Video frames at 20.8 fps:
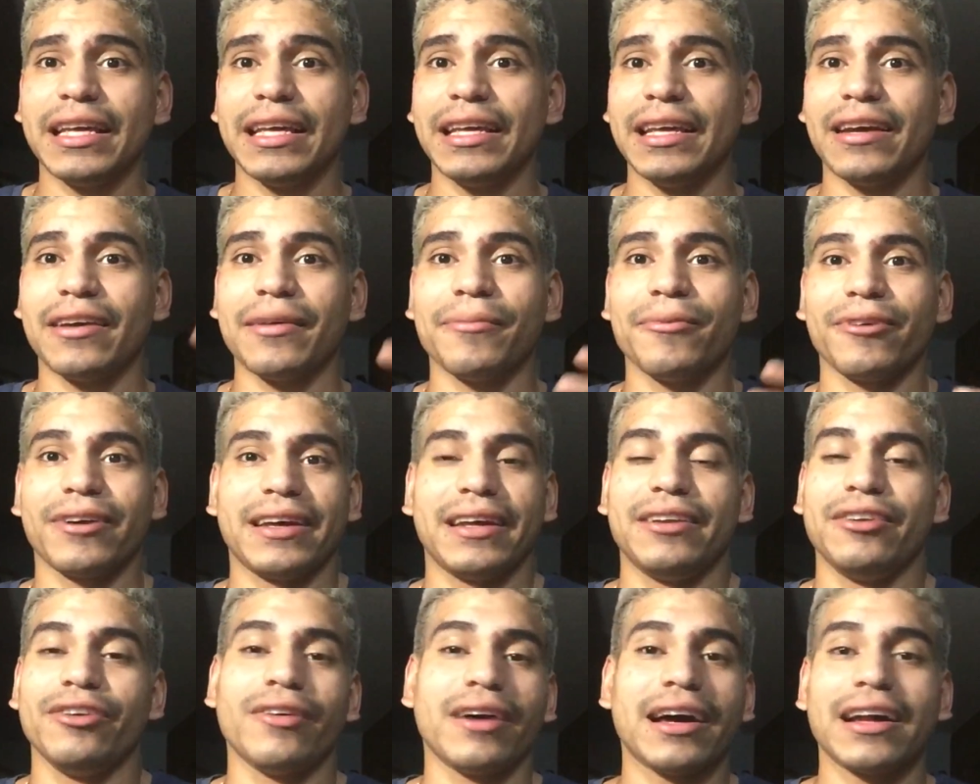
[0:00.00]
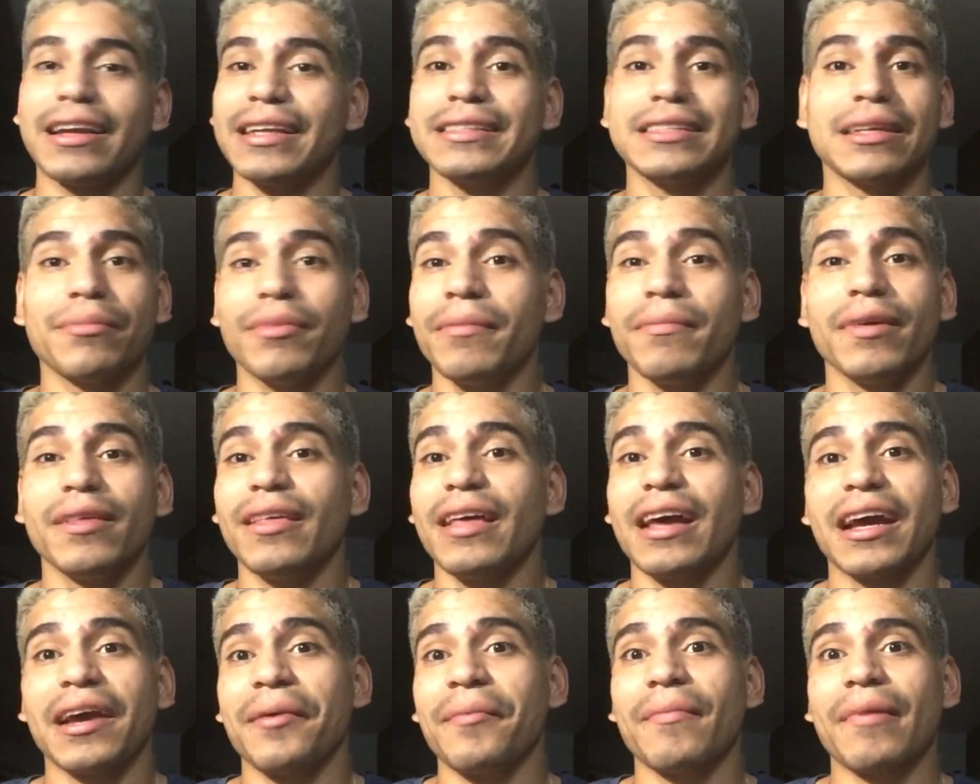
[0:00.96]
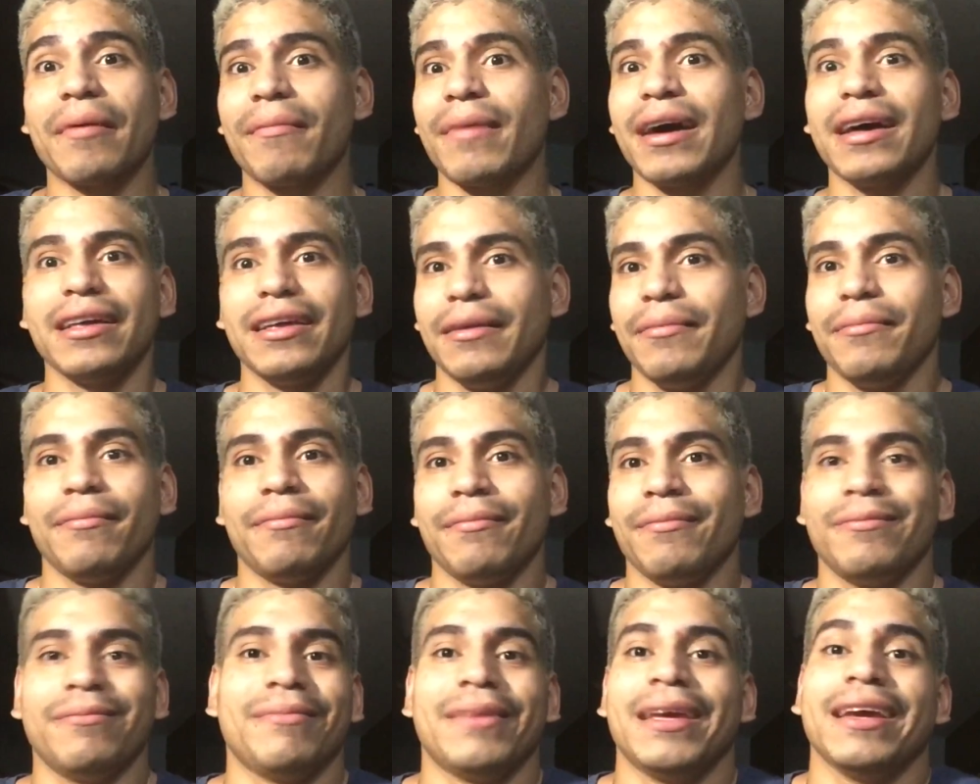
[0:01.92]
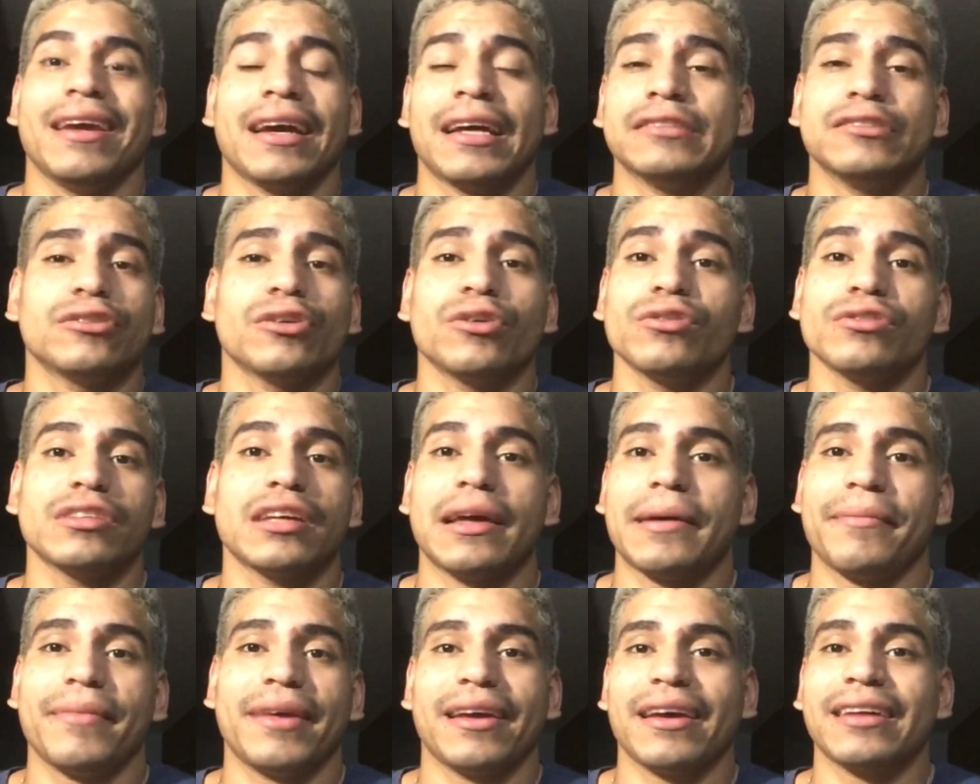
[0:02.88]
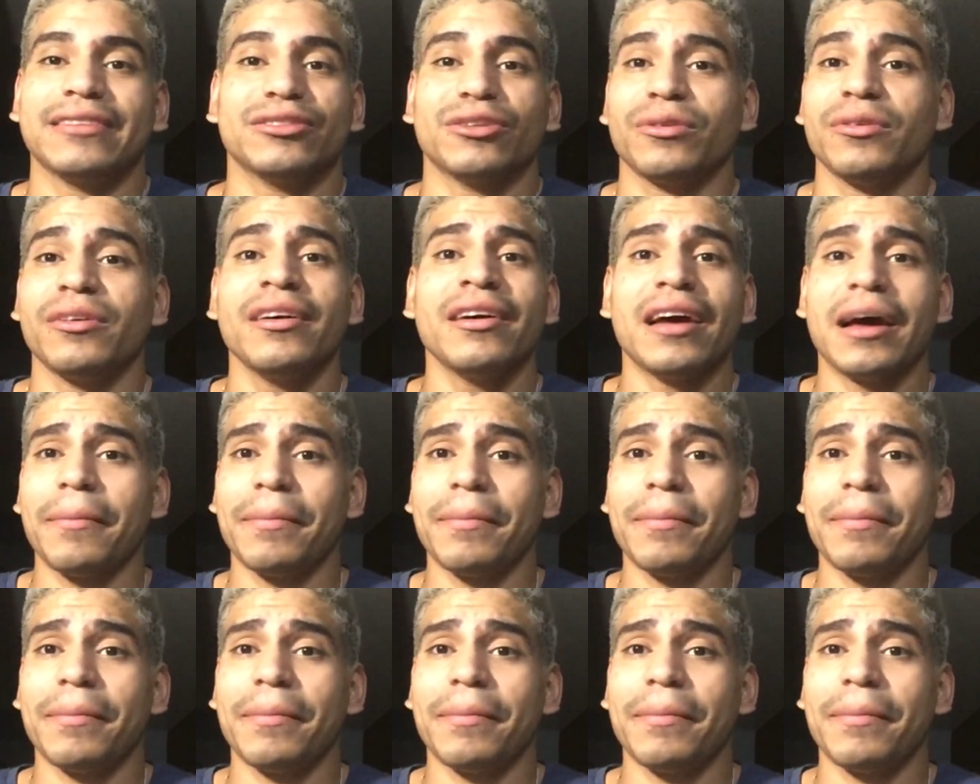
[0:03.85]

Y como que yo agarré esa misma idea que mi mamá y me encantó, o sea, me encantó.